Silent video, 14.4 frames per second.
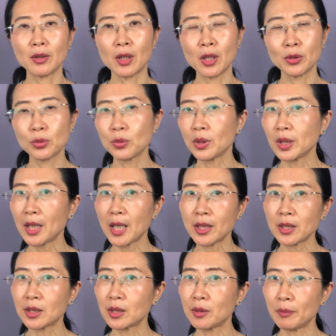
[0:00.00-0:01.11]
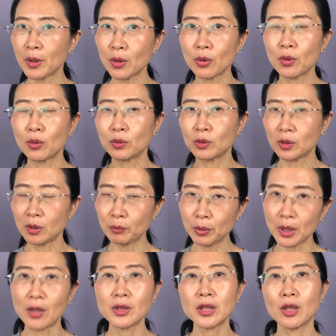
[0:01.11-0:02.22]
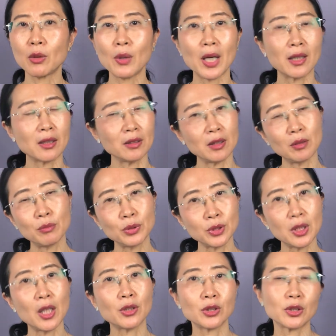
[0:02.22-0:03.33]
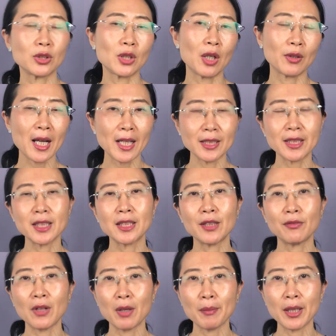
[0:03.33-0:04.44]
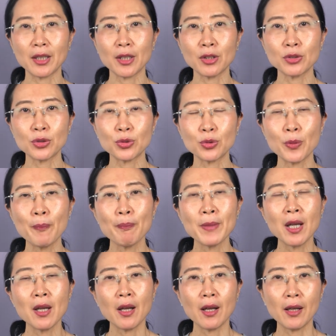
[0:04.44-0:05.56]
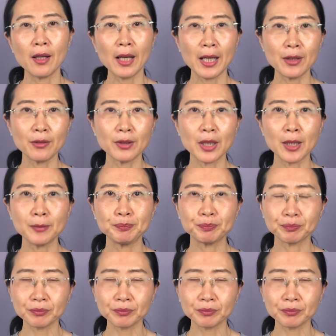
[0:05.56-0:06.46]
呃，如果一开始没有呃、不了解的话，可能不知道是要看这些方面的因素。呃，还有呢。